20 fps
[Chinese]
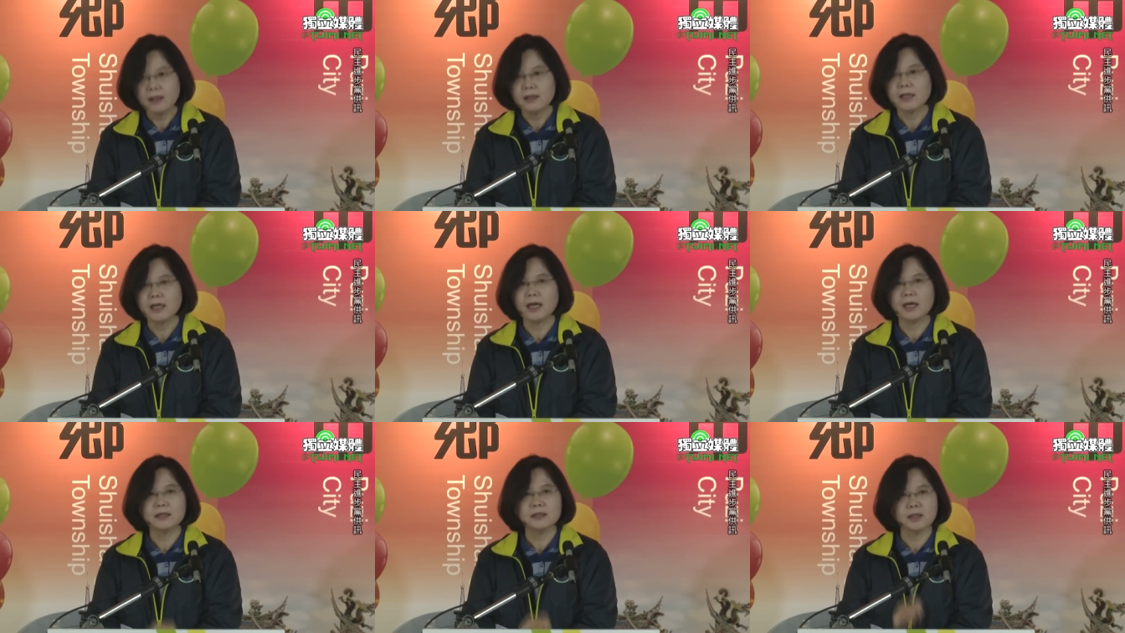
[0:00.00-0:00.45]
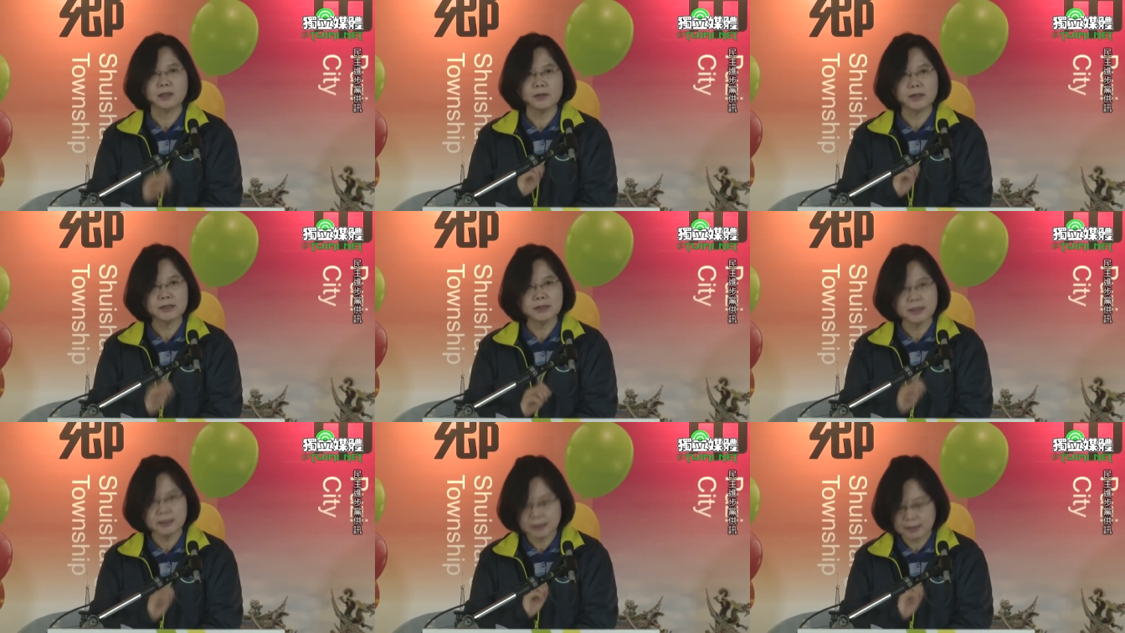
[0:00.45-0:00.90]
那小
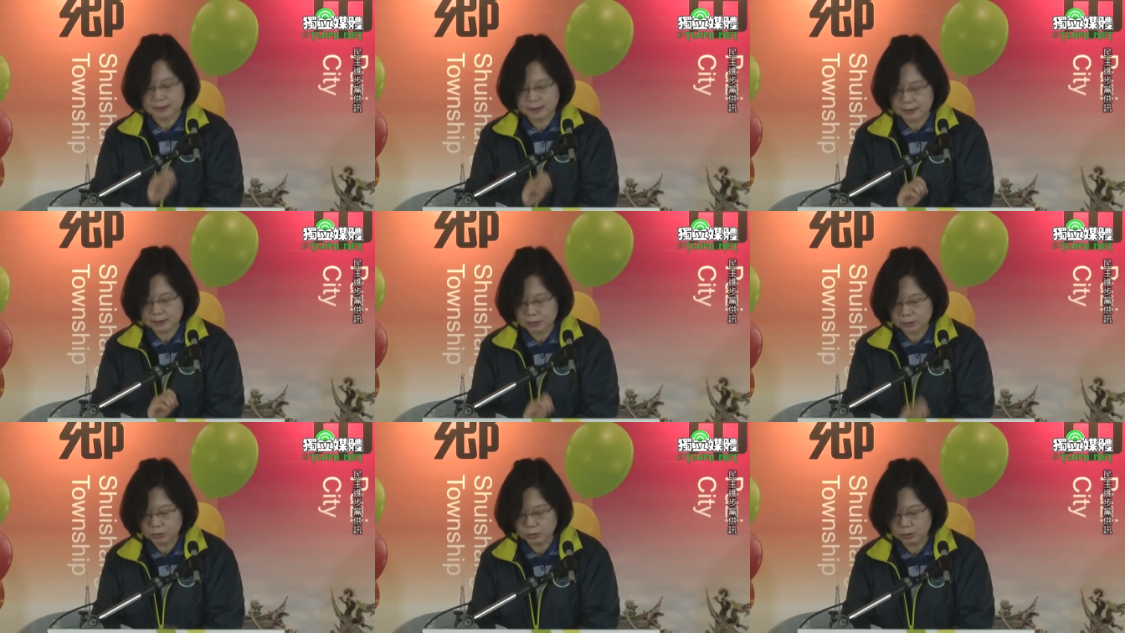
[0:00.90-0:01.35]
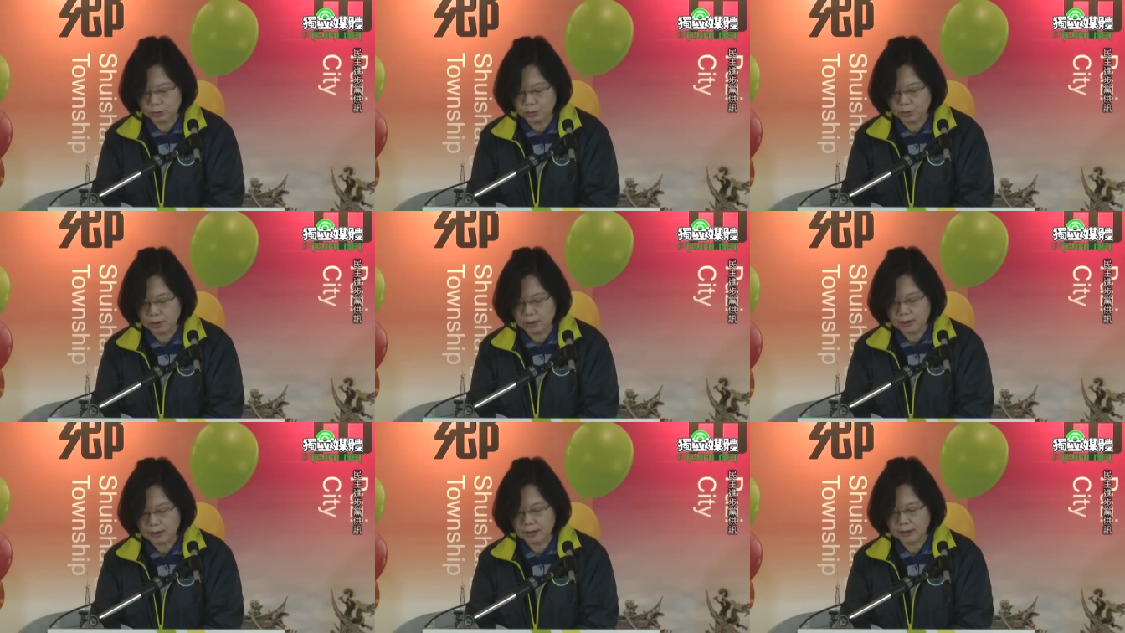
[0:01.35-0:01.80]
花县长曾经说
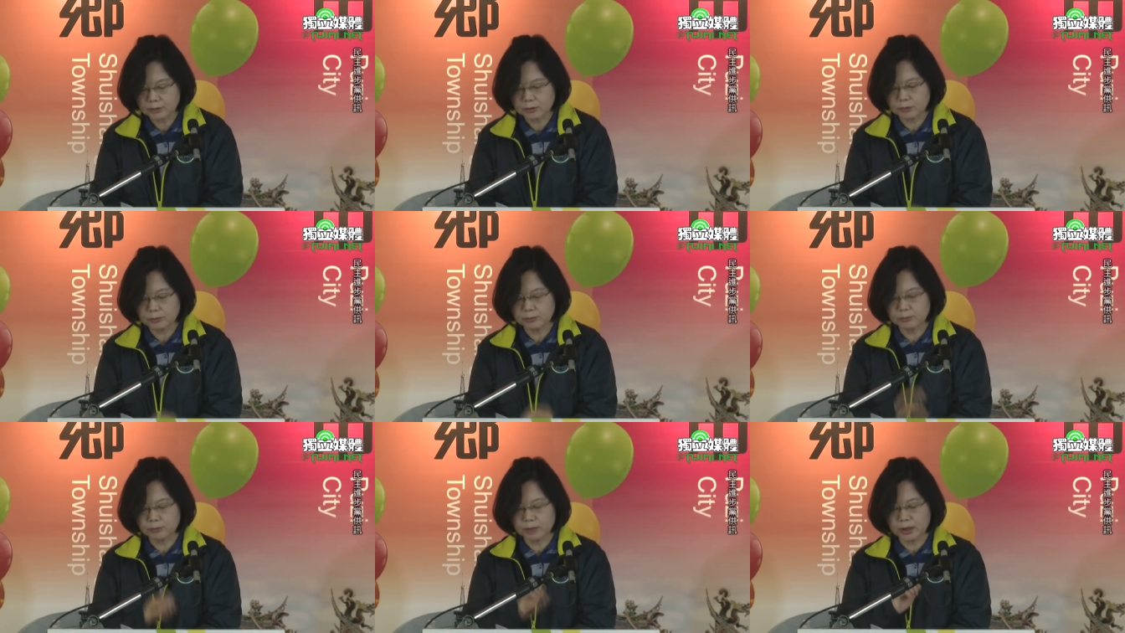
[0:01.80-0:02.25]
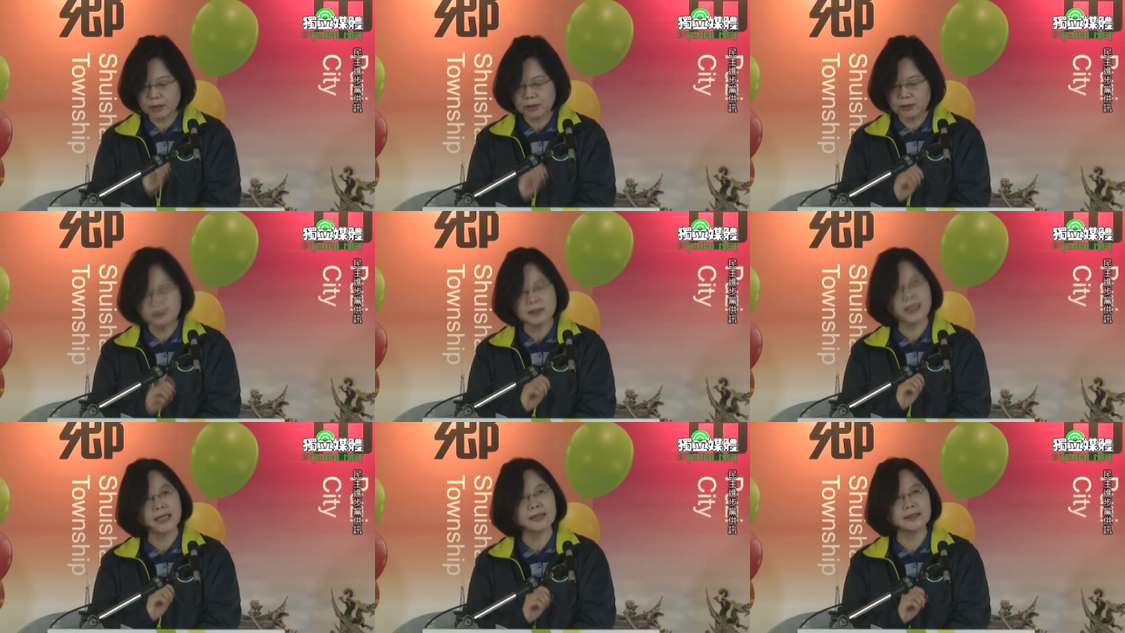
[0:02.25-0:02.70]
过，他说没
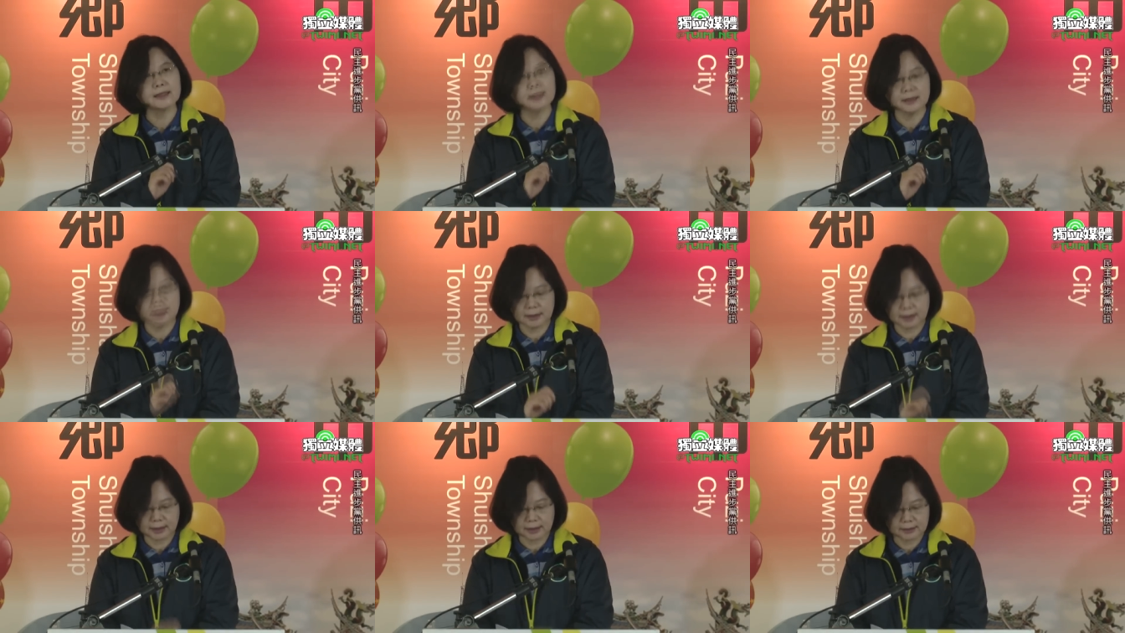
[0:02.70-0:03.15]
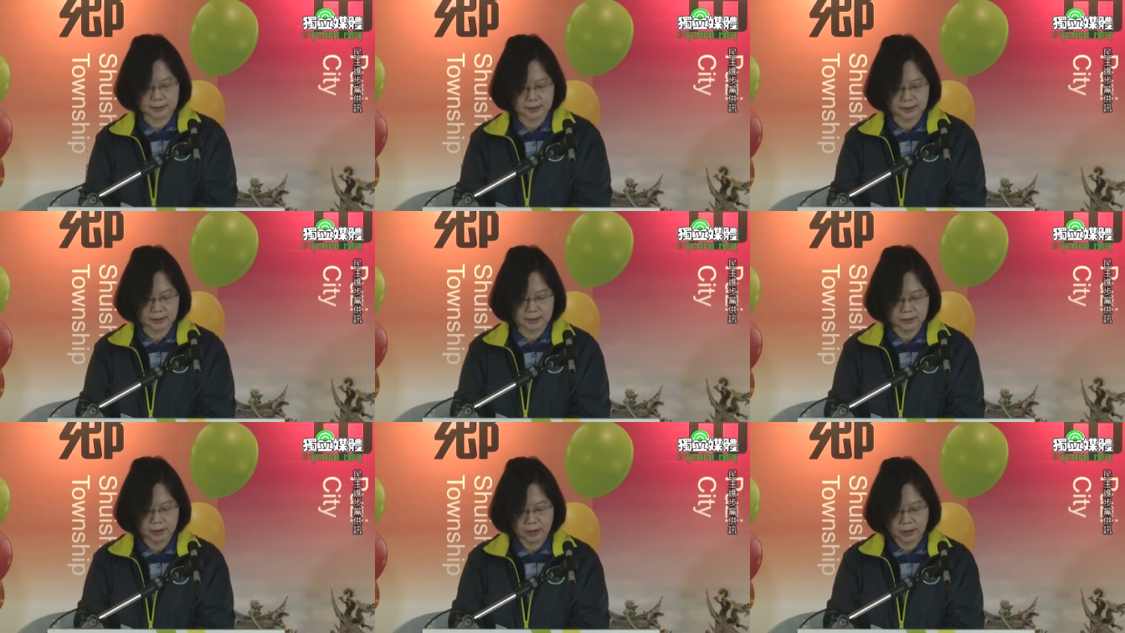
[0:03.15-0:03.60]
有产地的良
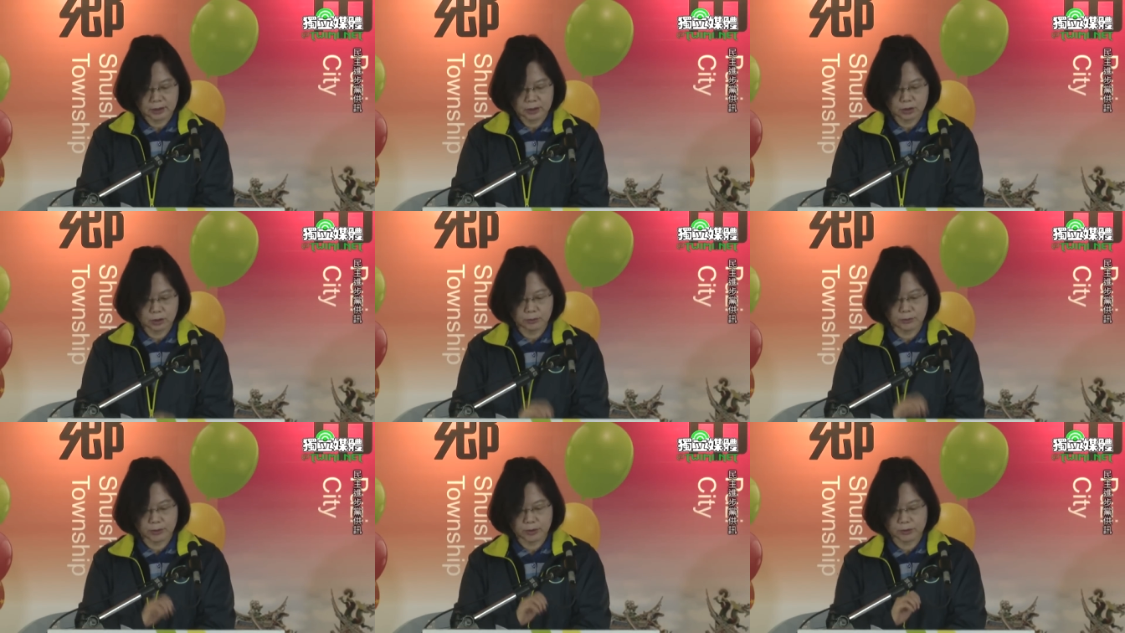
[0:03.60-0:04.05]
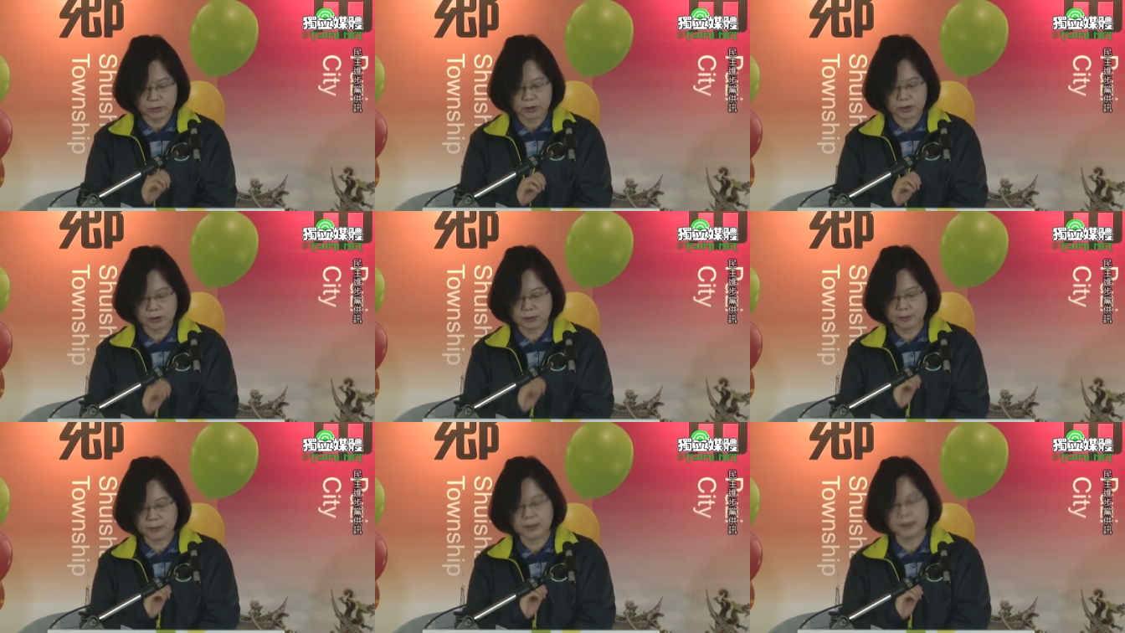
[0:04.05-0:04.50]
心就没有
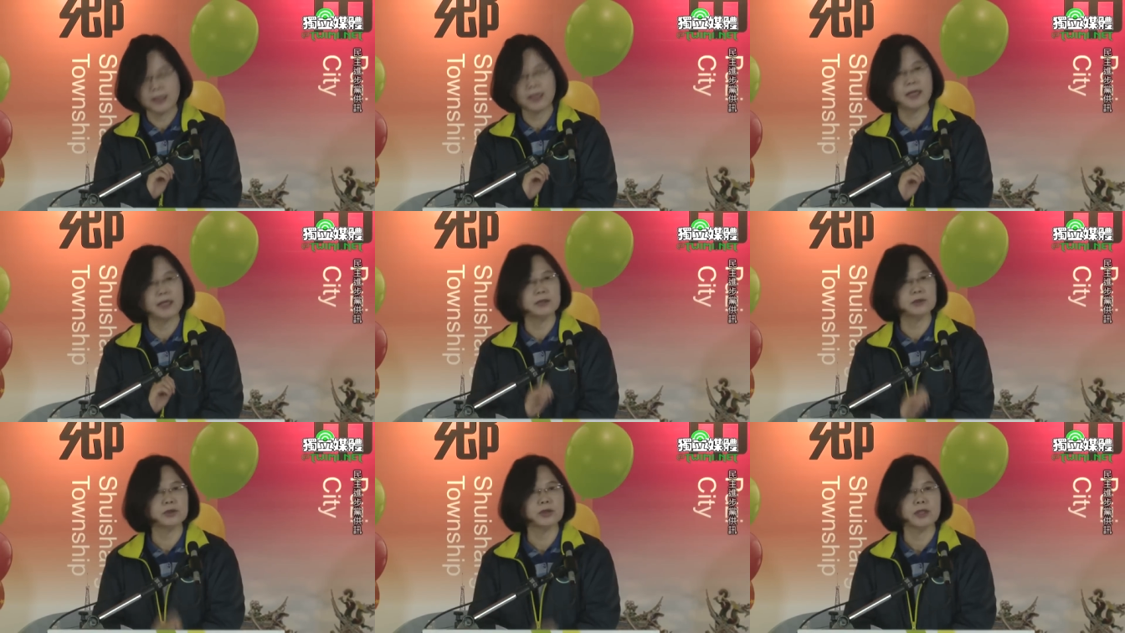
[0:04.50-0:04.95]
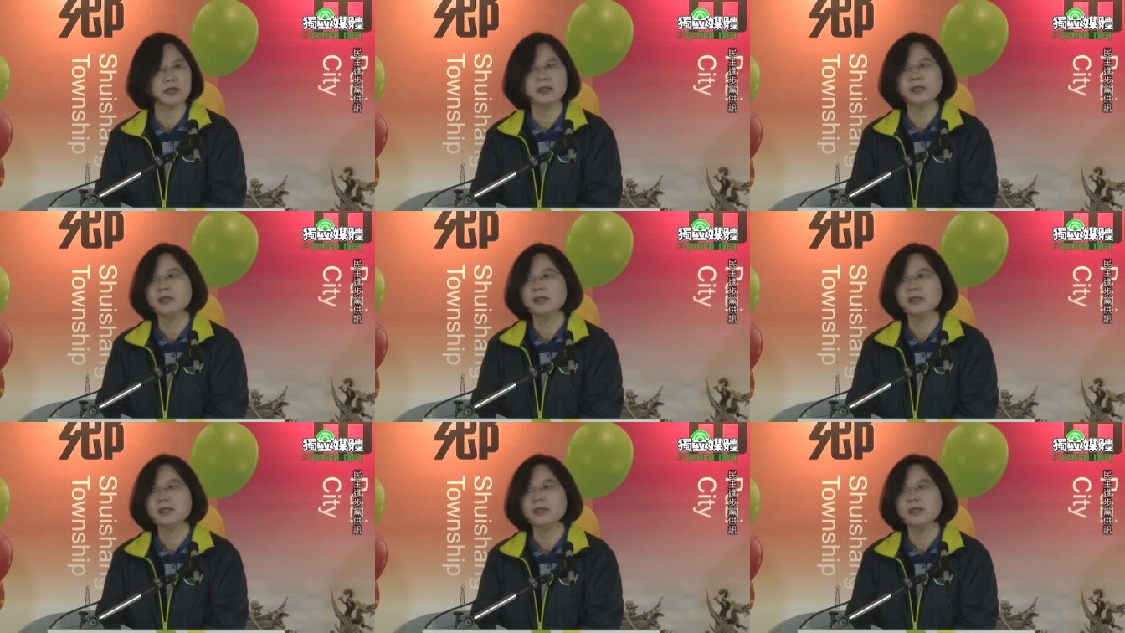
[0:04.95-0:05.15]
食品安全。